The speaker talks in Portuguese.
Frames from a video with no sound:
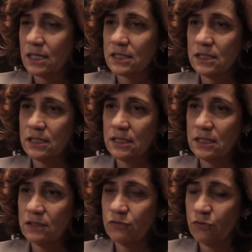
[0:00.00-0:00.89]

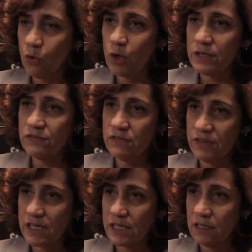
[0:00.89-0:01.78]
que foi
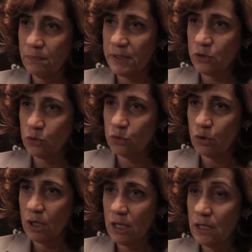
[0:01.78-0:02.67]
viver aquele período.
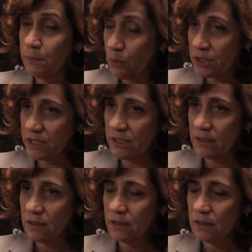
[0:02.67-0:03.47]
Por quê?